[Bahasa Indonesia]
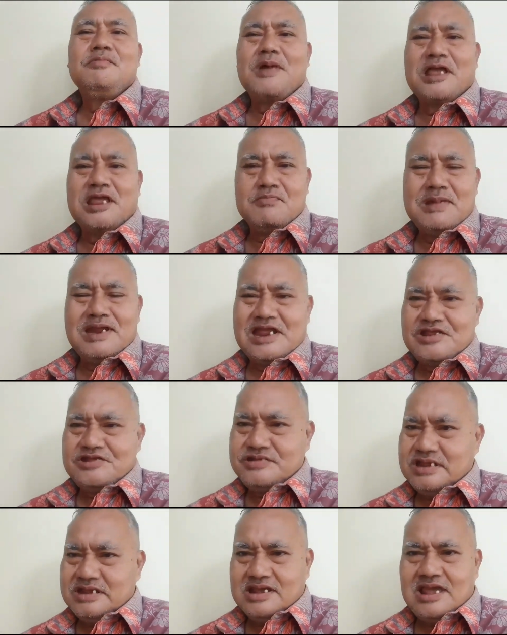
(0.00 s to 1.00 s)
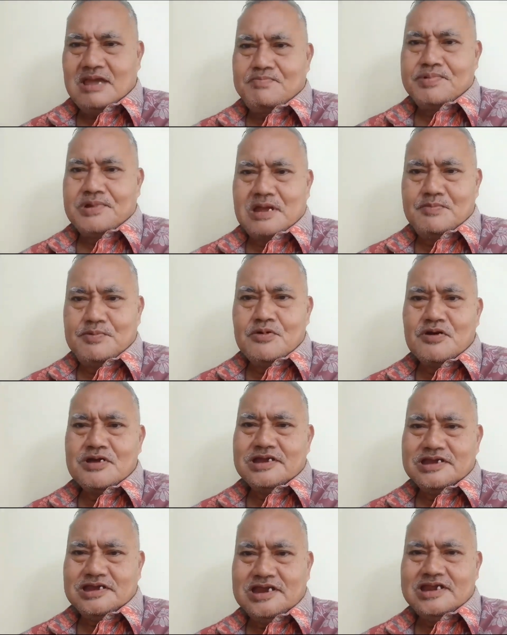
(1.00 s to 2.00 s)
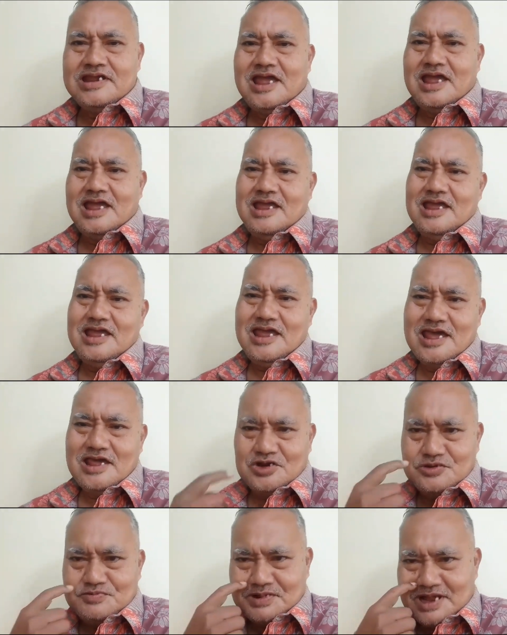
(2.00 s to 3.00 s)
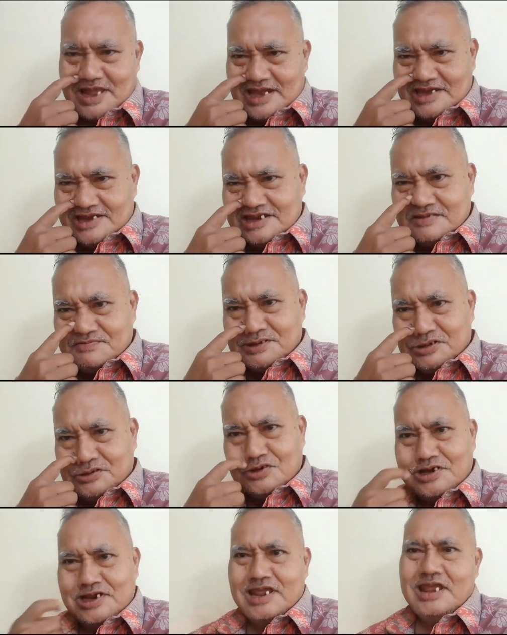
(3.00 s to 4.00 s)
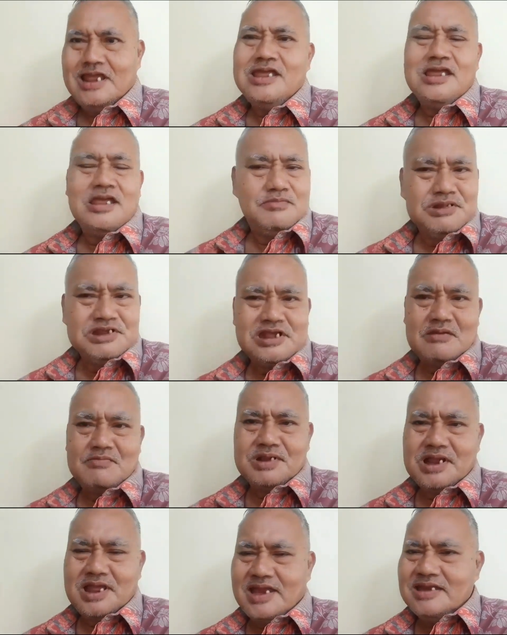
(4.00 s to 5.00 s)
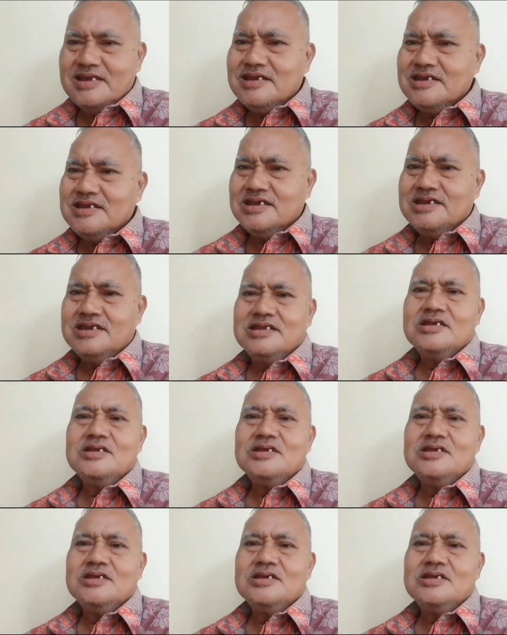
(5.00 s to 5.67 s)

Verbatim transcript: Bagaimana sikap Prabowo ketika harus mengganti sebetulnya bisa mengganti